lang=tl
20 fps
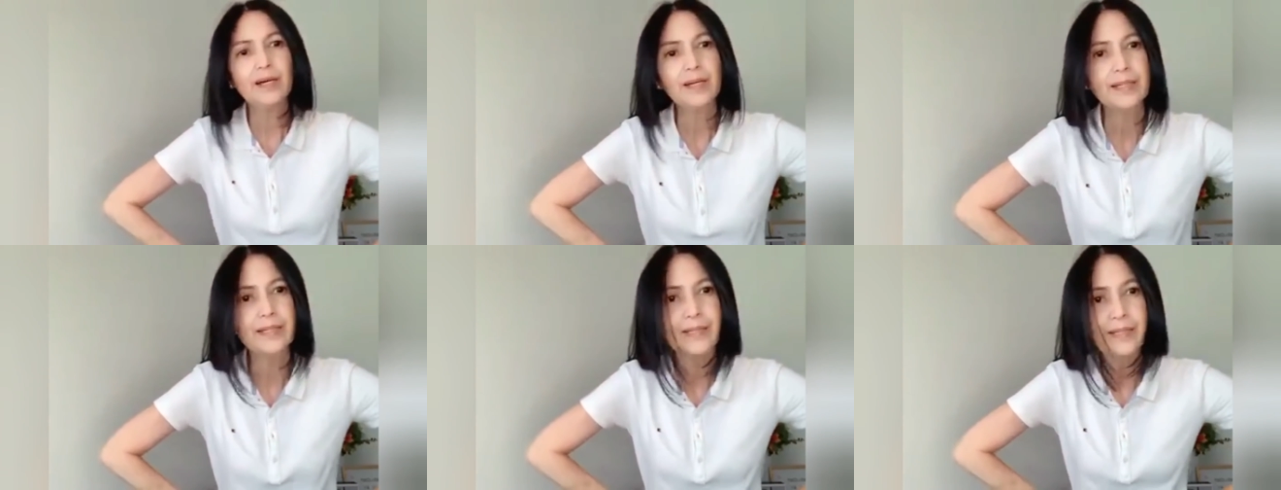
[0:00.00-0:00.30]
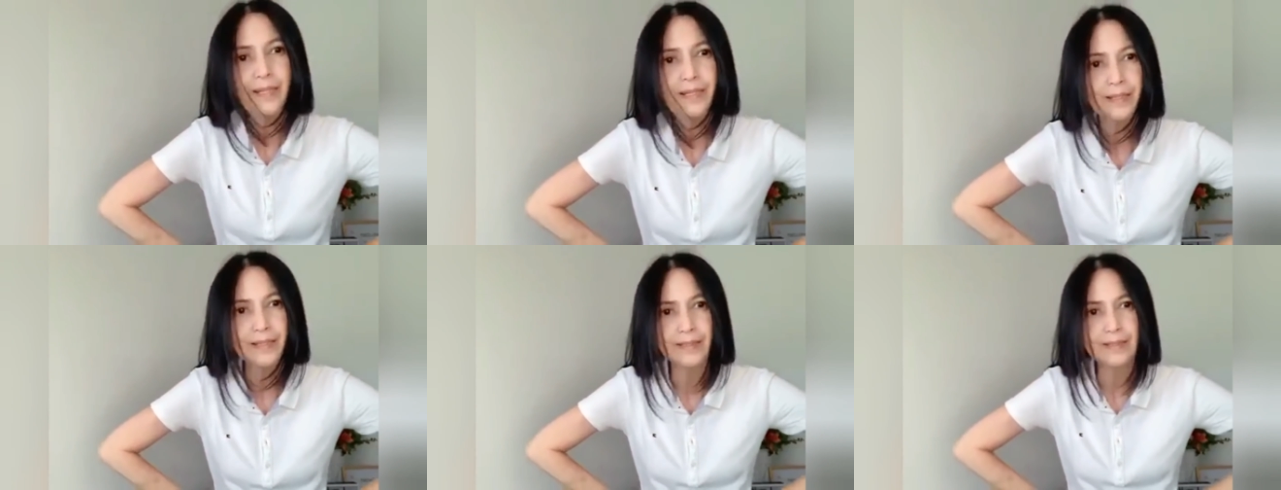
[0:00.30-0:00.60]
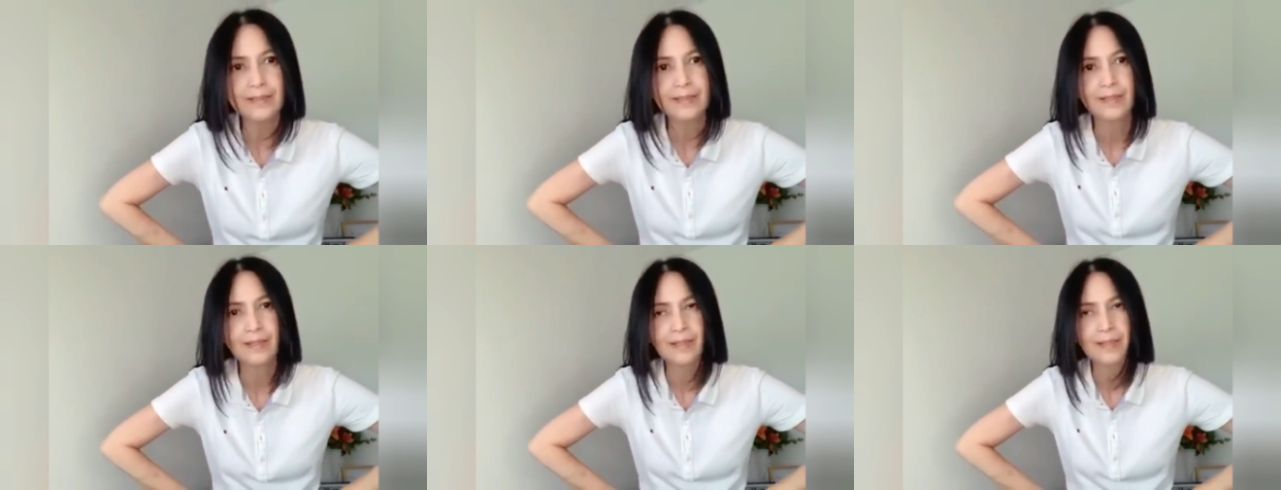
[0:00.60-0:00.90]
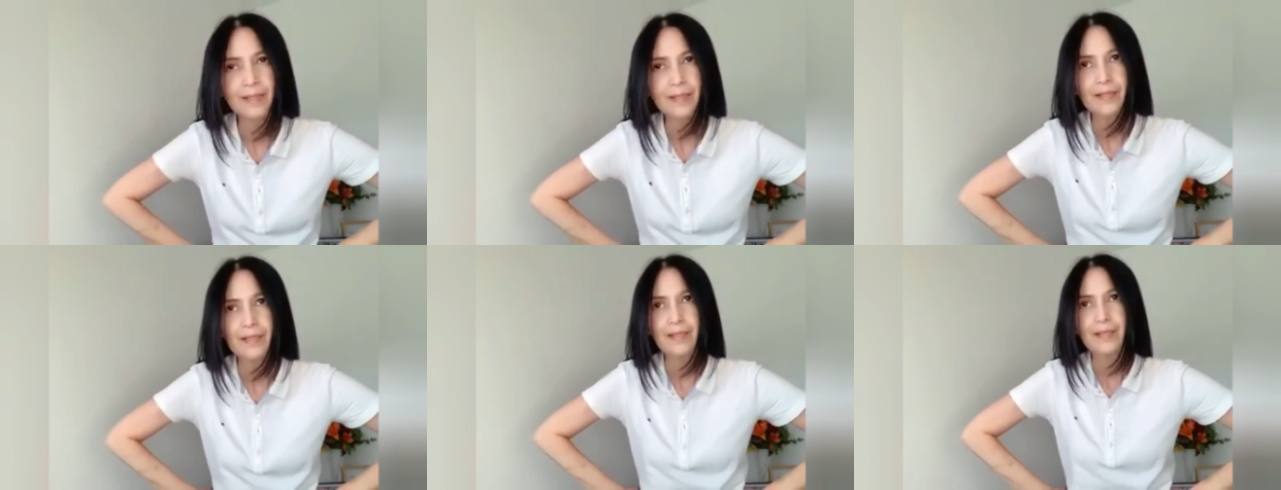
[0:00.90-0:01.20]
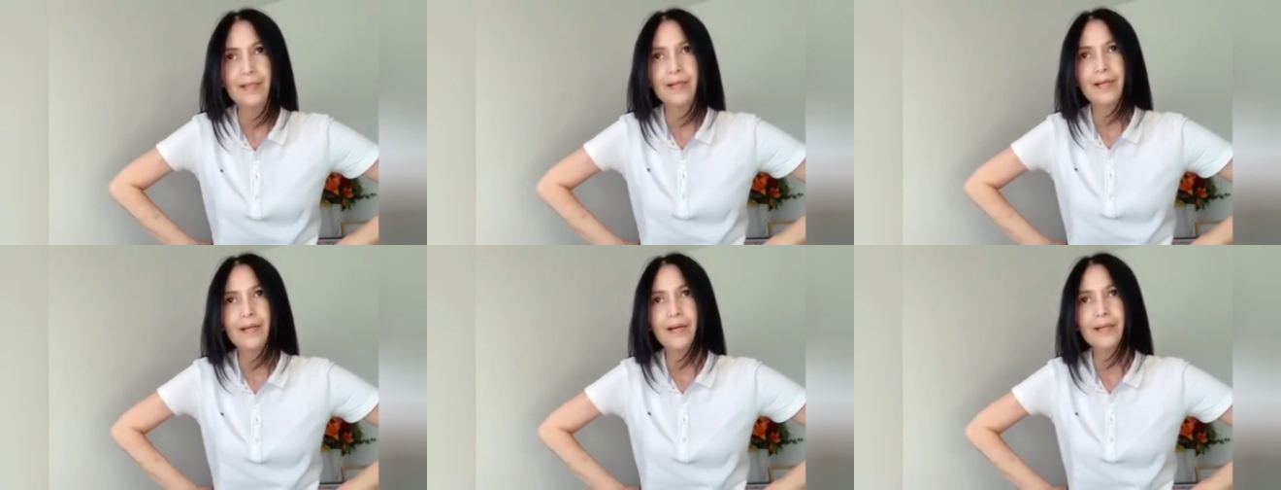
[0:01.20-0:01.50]
at least,
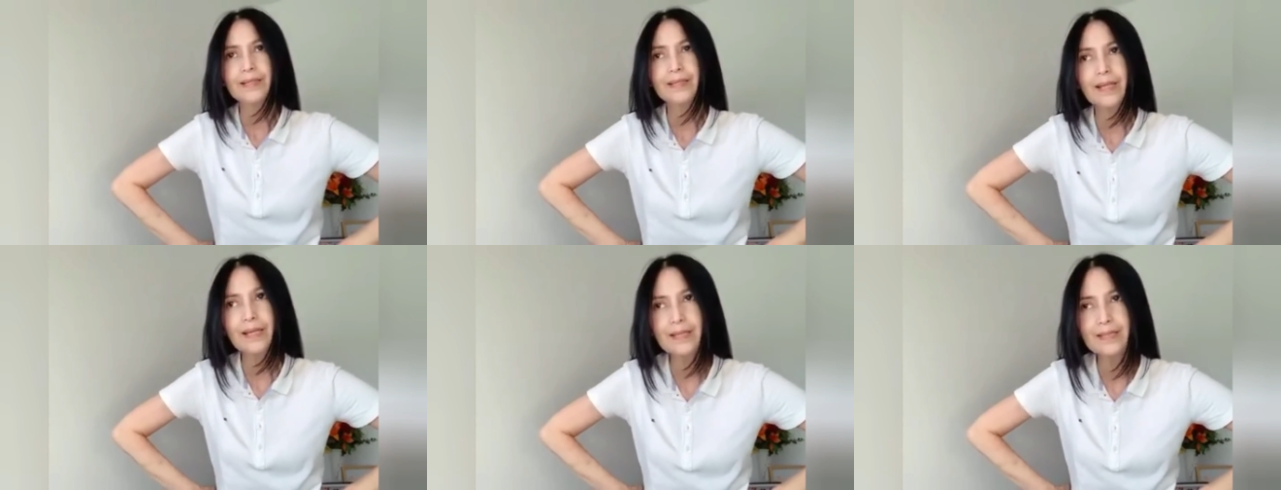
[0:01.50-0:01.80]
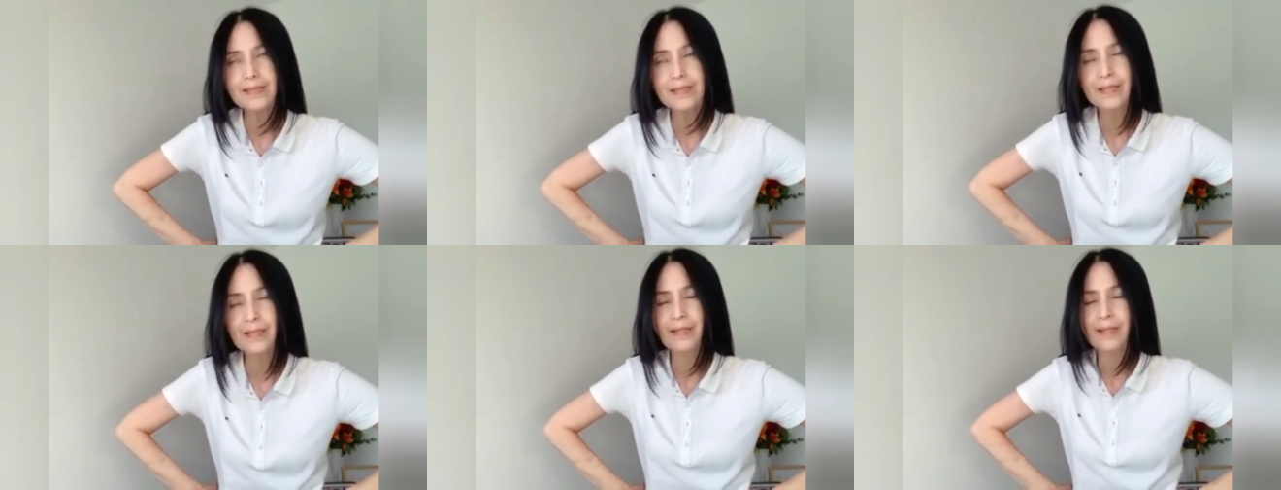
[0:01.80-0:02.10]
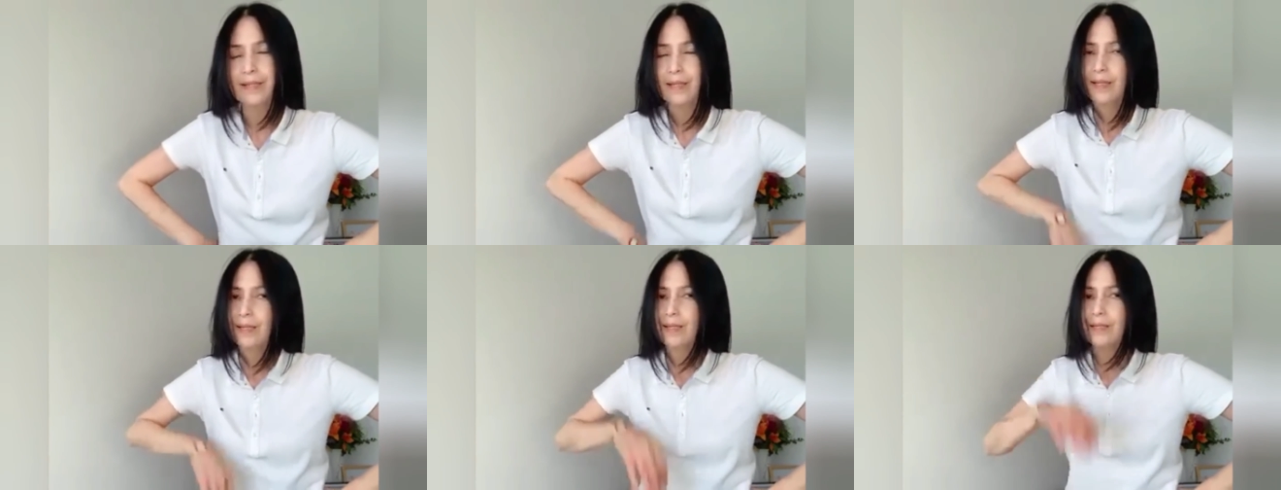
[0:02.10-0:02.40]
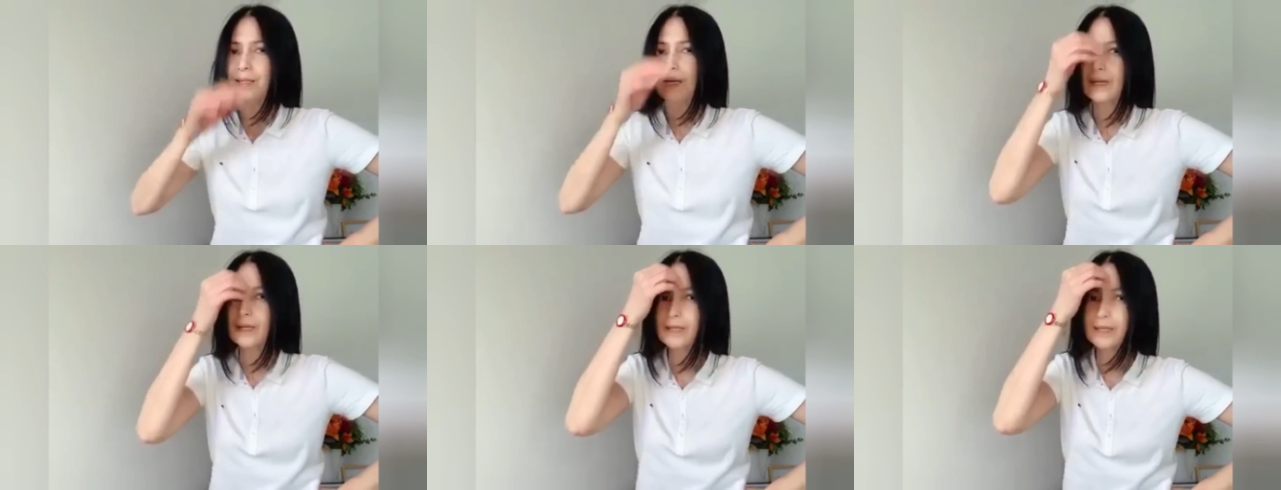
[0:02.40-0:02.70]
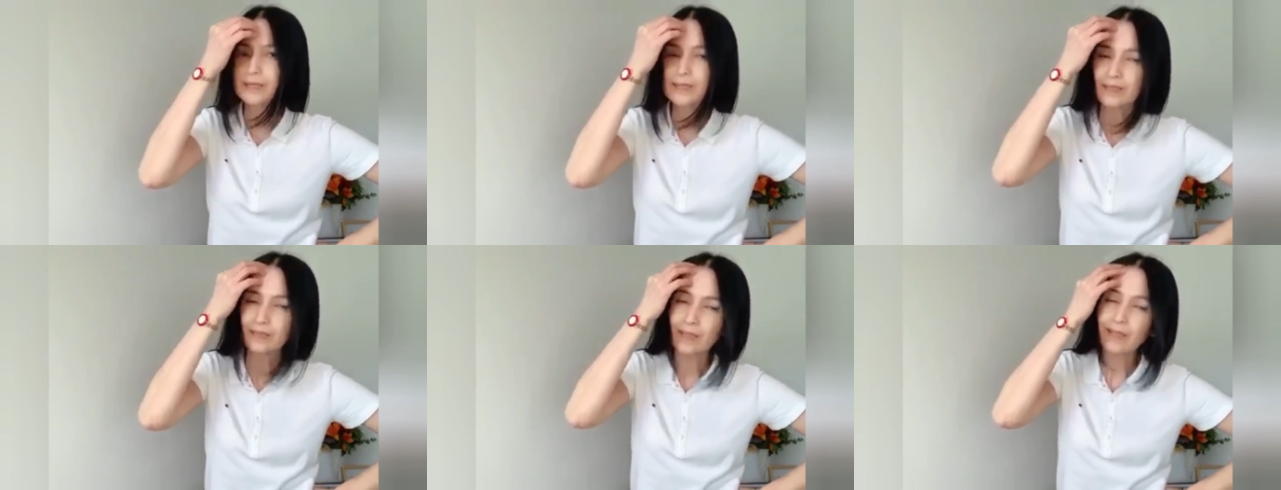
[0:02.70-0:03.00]
at last, nakarating
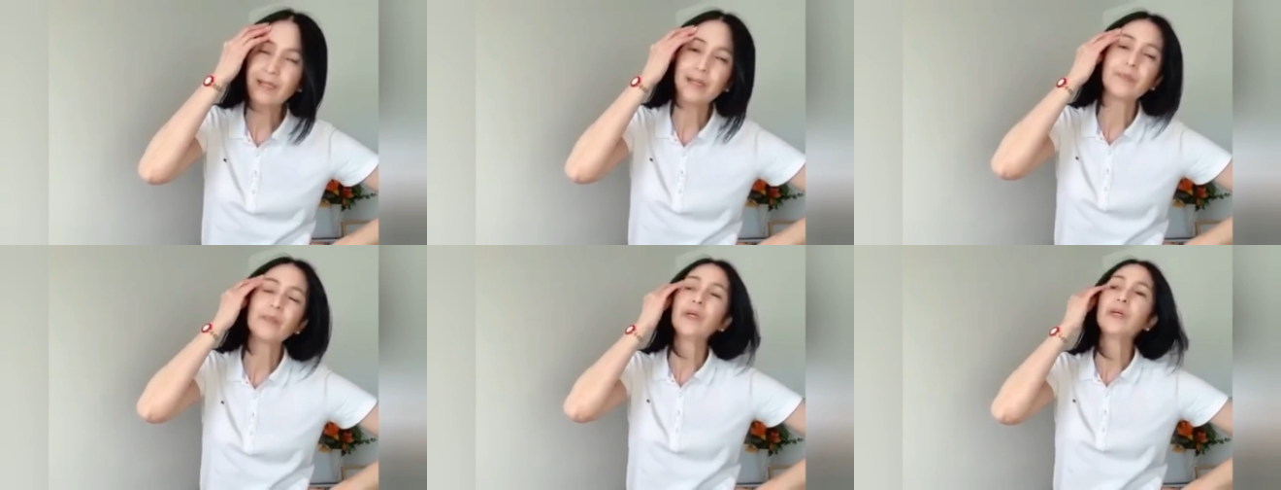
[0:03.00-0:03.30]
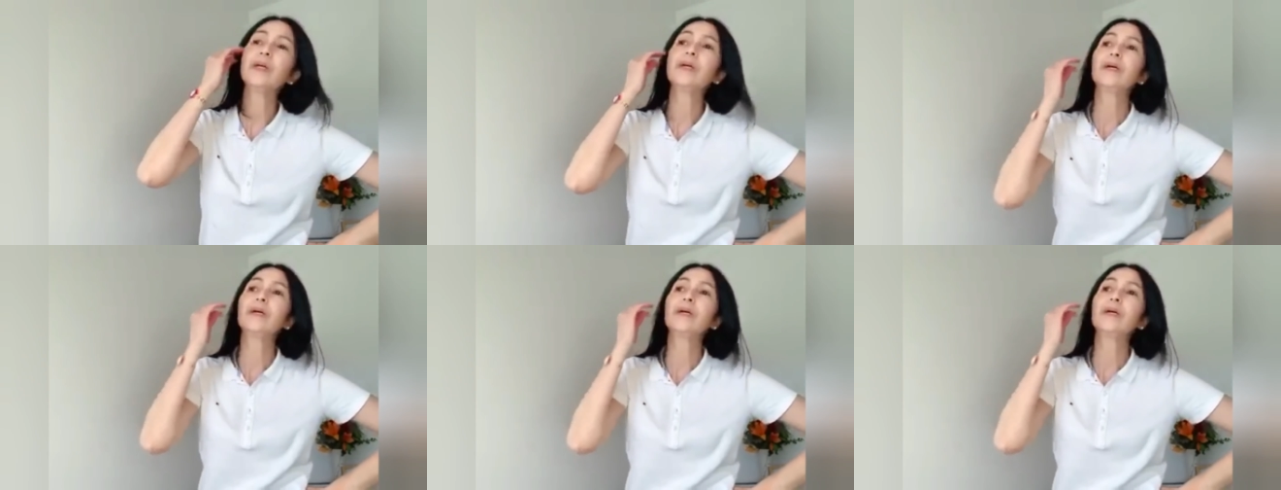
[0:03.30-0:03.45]
din kami.